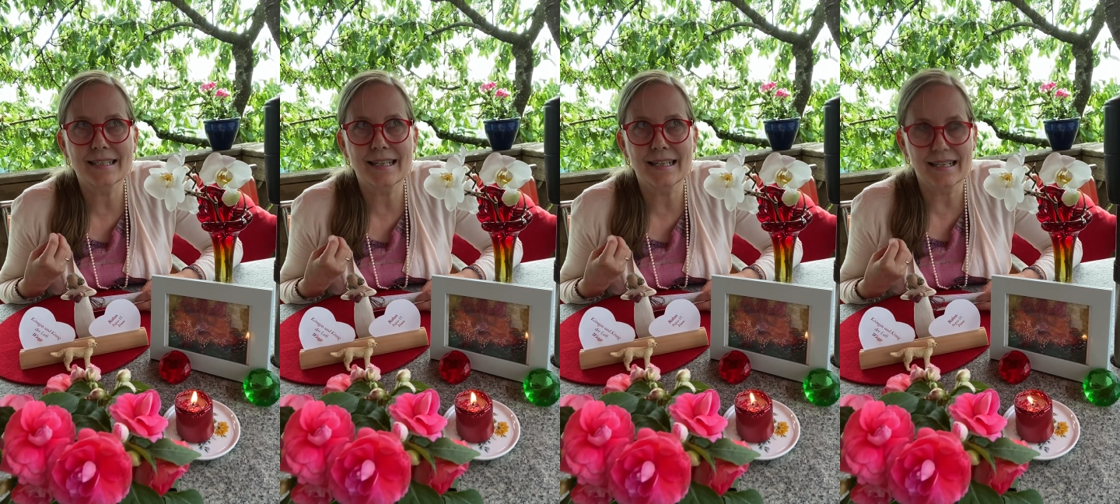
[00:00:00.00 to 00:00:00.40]

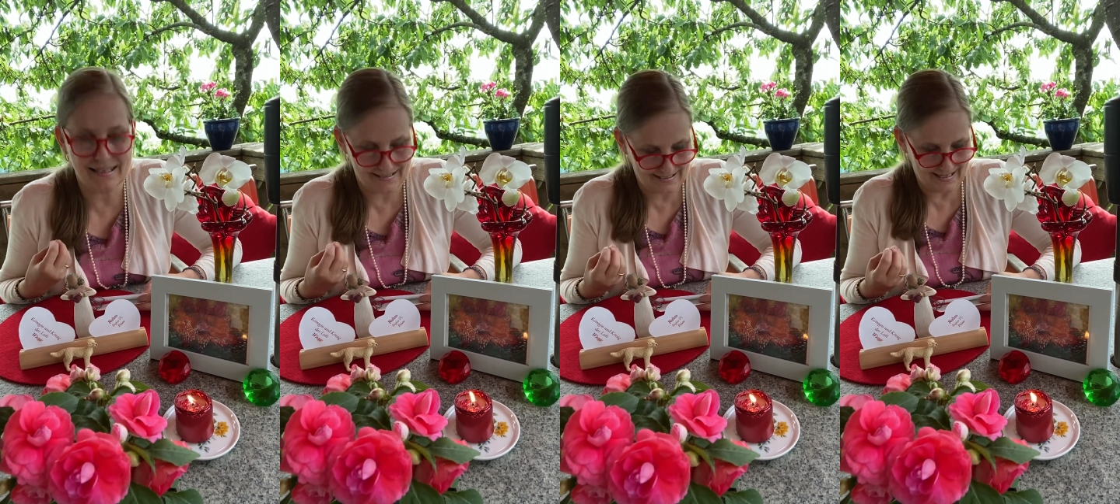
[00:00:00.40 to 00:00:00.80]
äh,
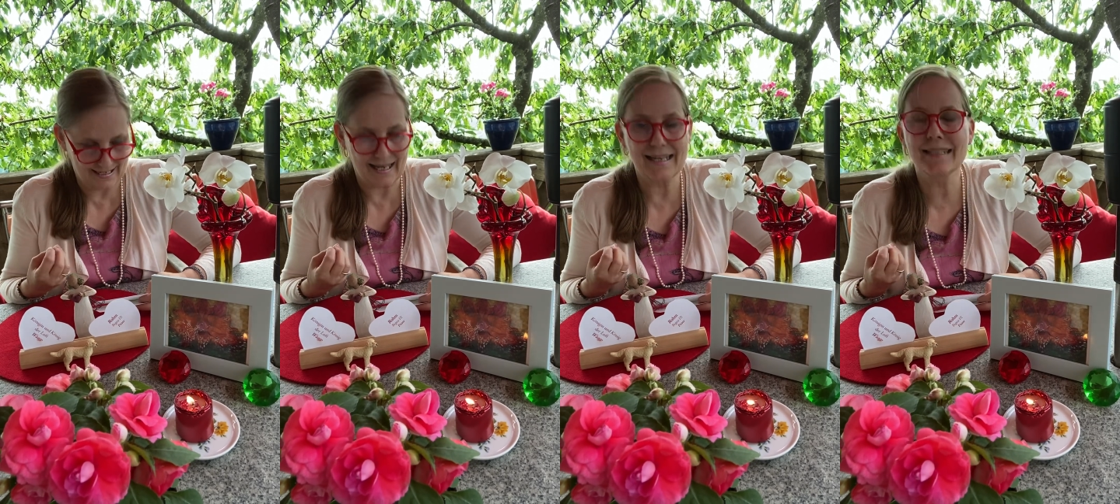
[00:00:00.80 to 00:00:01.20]
der
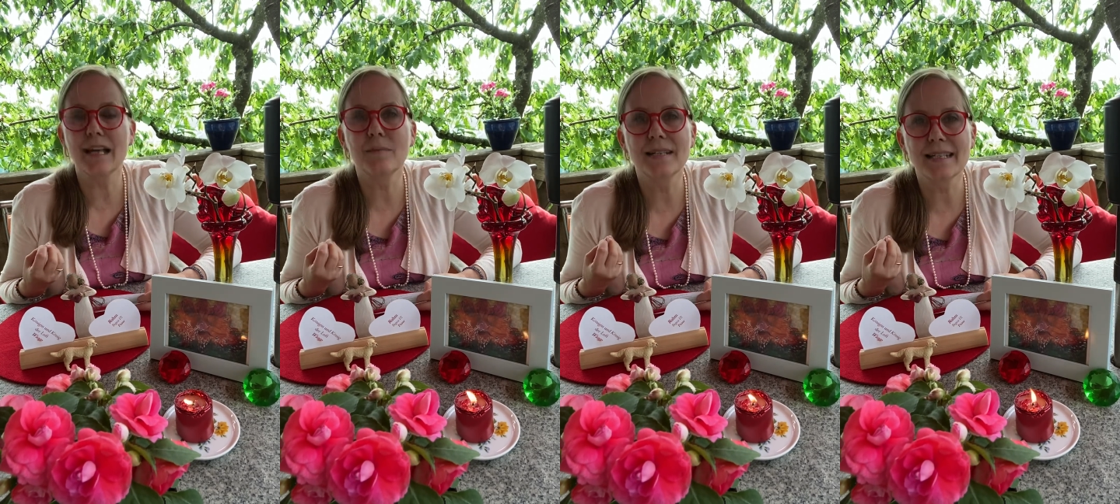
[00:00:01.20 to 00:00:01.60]

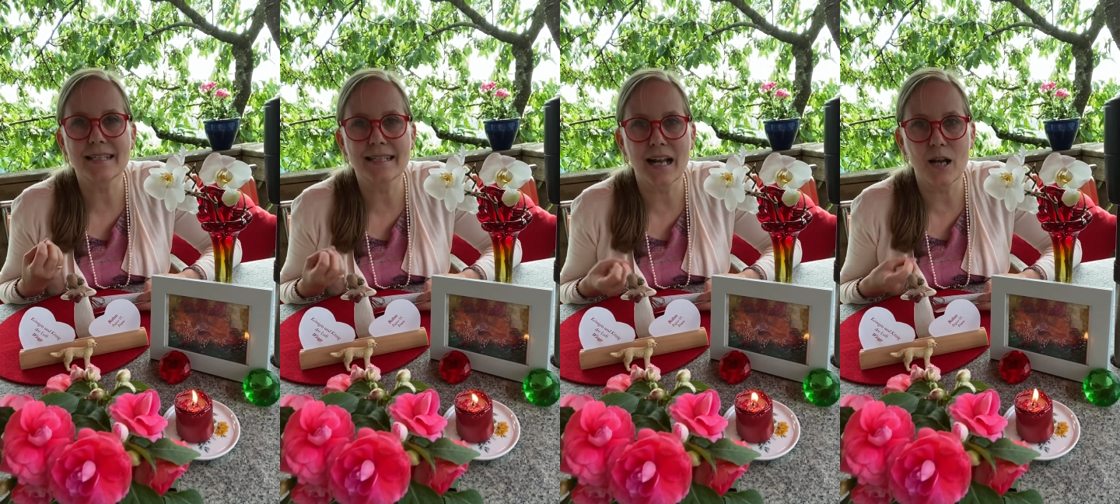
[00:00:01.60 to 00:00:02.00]
Leinsamen
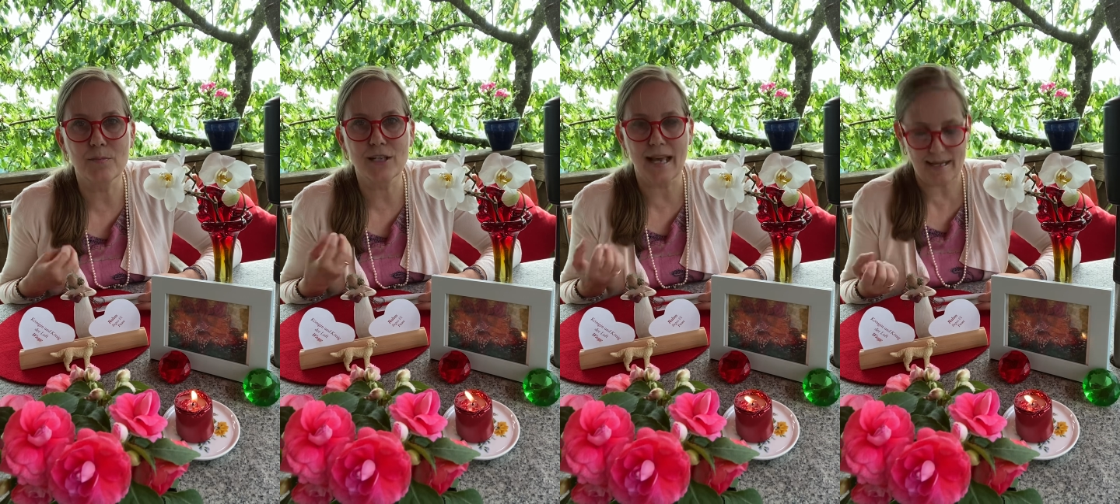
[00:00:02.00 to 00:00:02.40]
deshalb
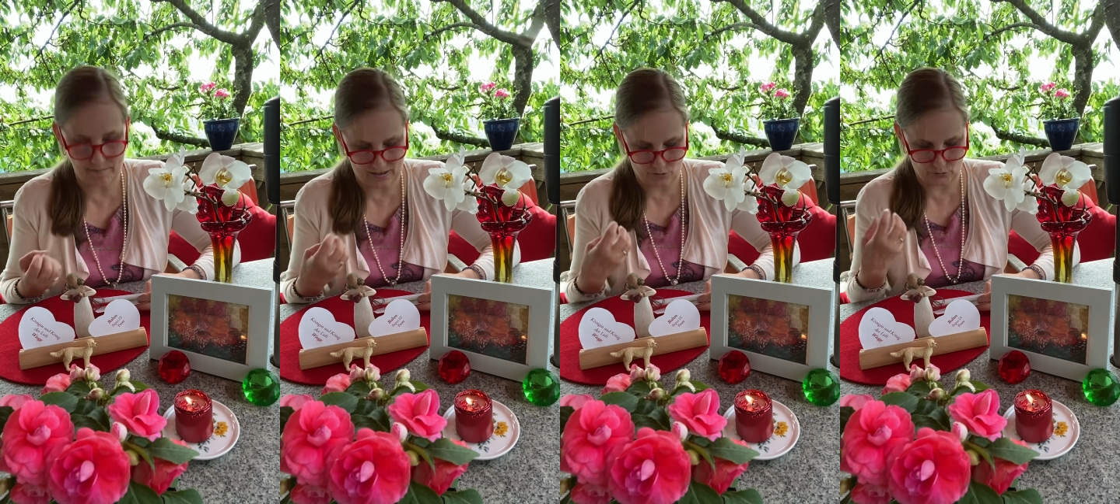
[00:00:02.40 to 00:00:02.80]

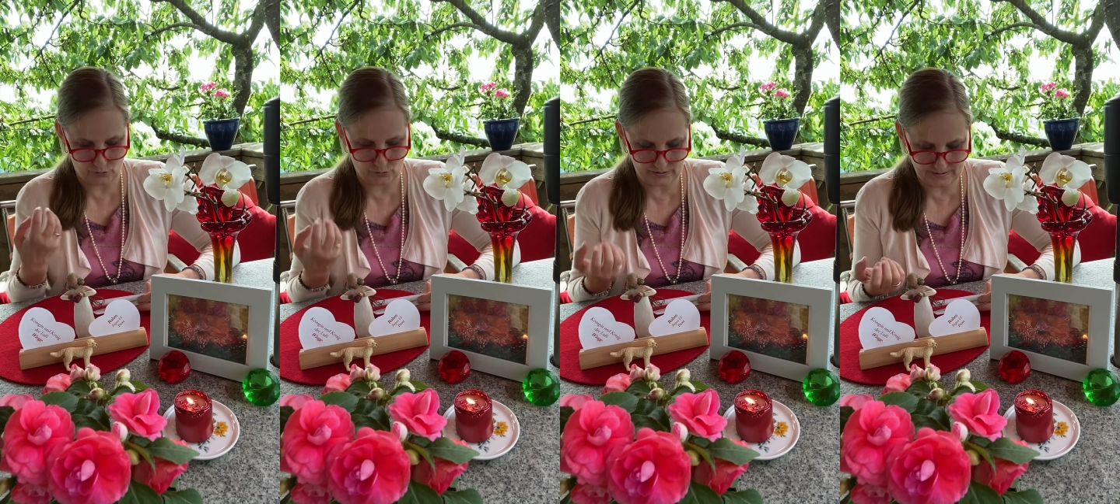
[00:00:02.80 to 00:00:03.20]

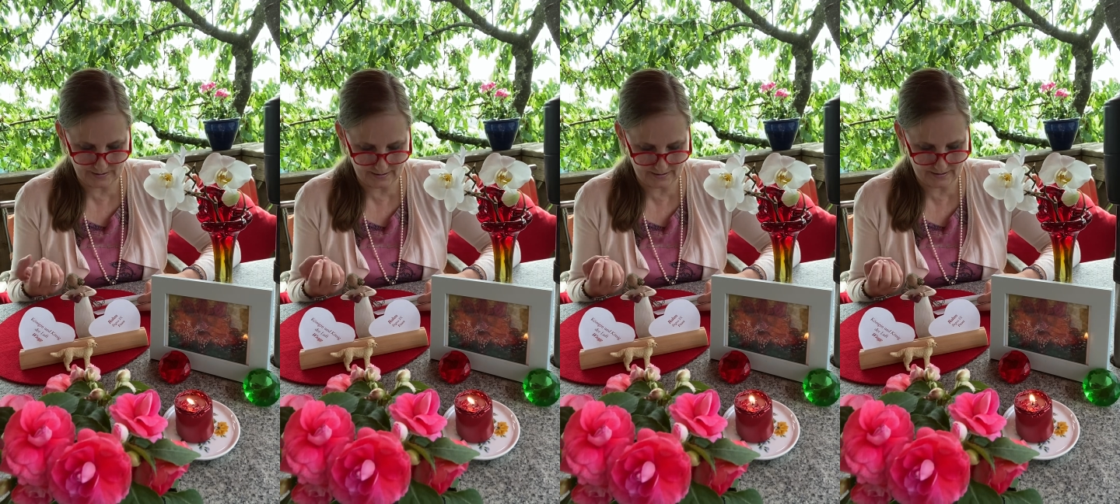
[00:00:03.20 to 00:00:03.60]

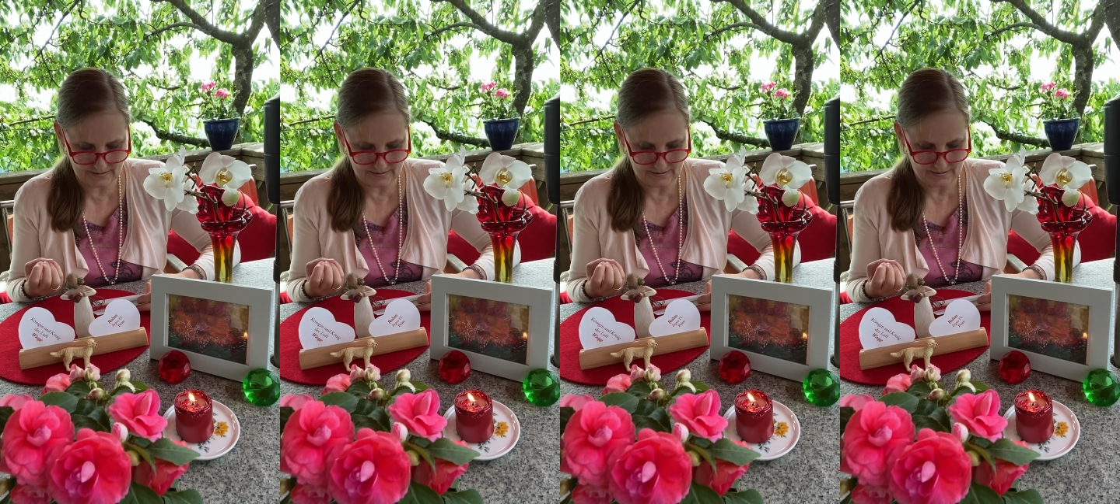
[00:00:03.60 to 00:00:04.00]
schleimhautschützend,
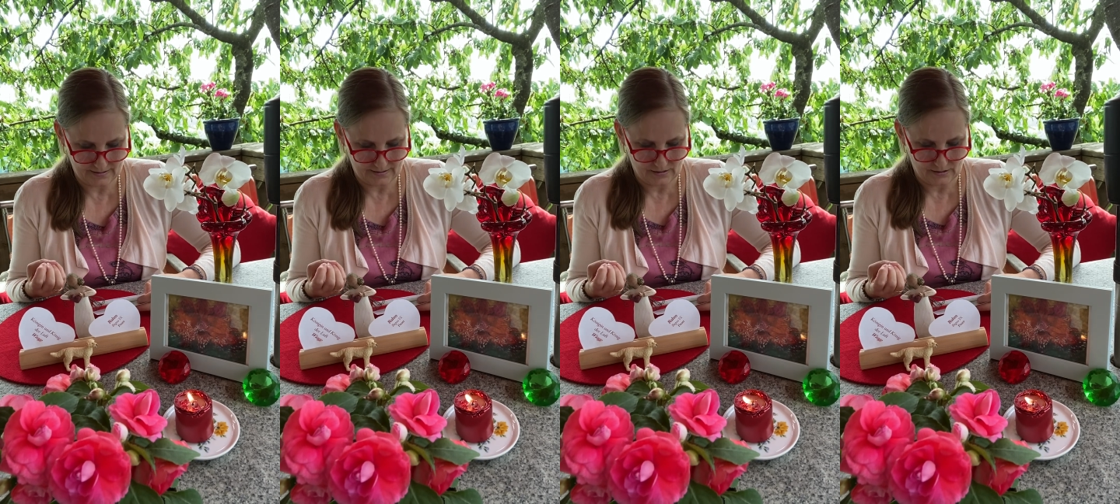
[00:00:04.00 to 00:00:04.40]

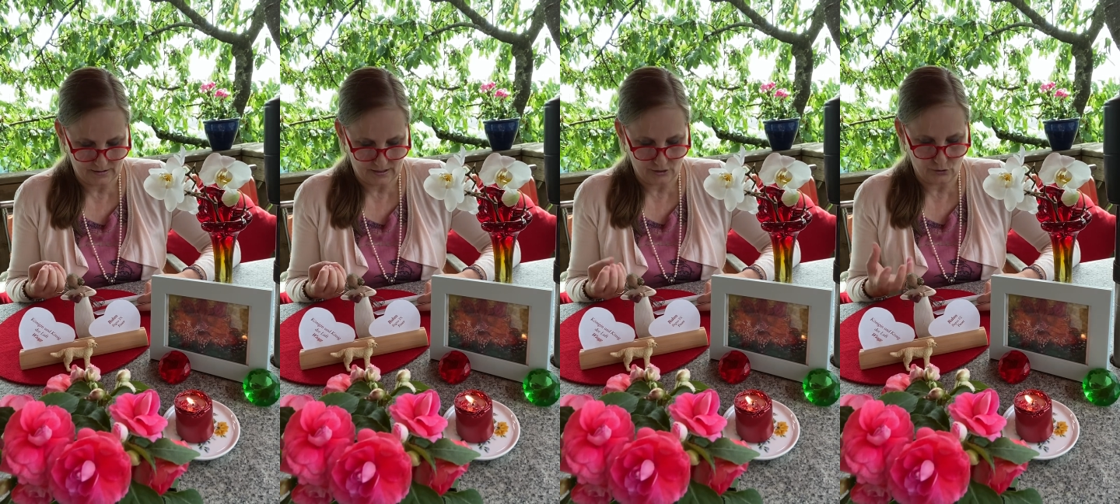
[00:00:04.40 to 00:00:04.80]

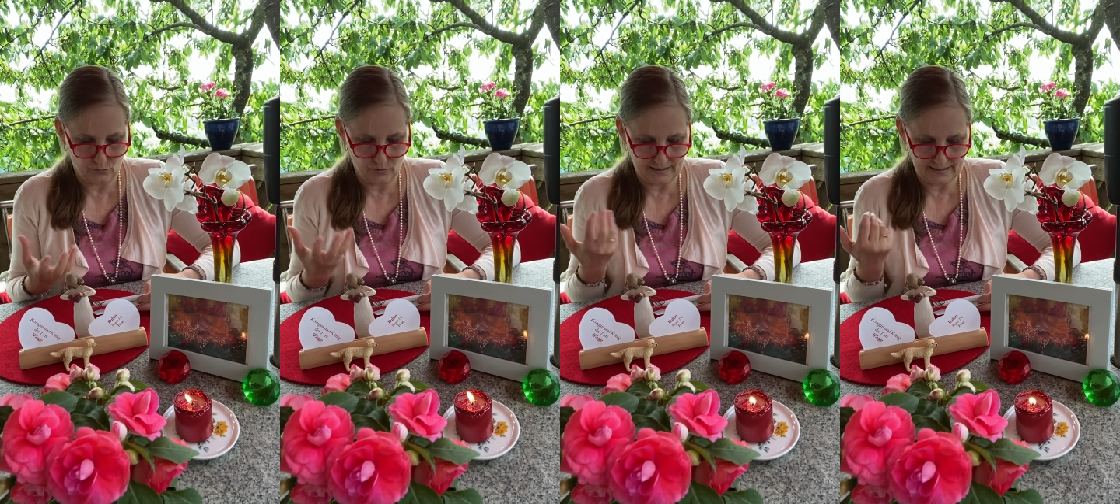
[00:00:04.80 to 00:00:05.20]

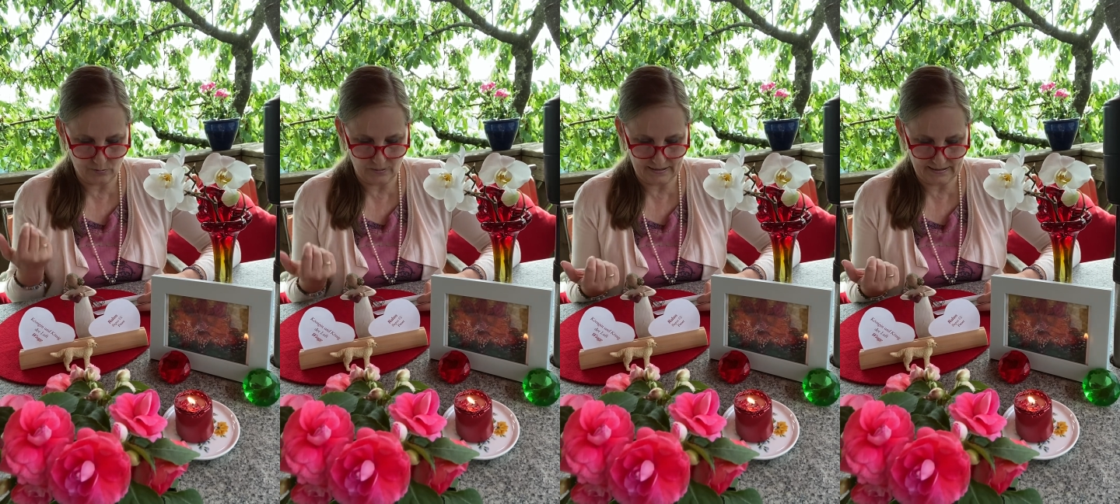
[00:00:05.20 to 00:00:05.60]

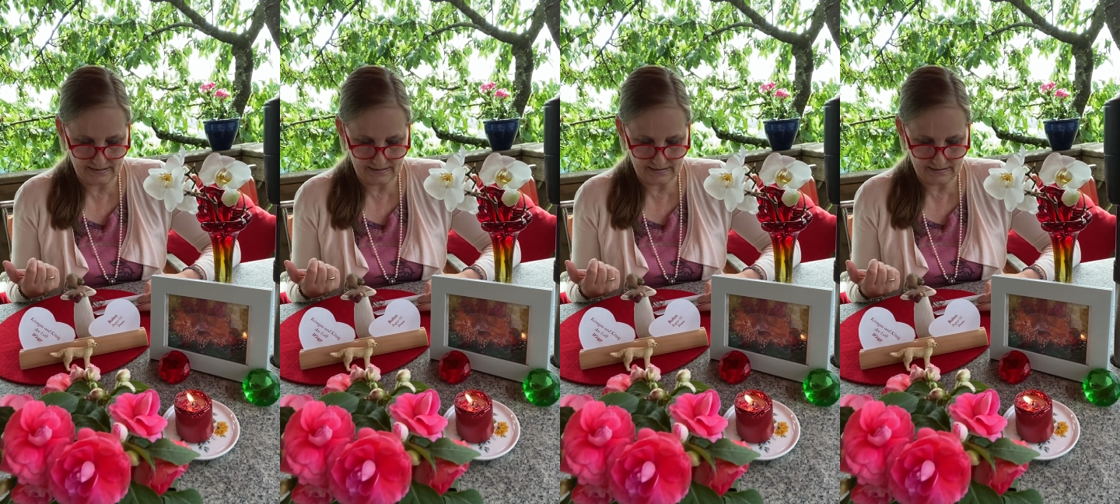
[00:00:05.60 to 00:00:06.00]

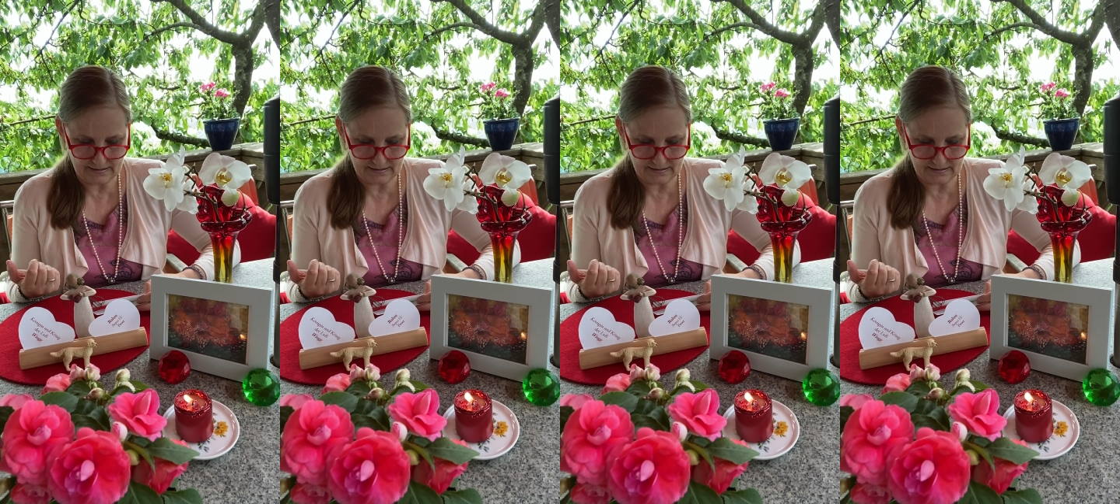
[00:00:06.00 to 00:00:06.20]
stuhlregulierend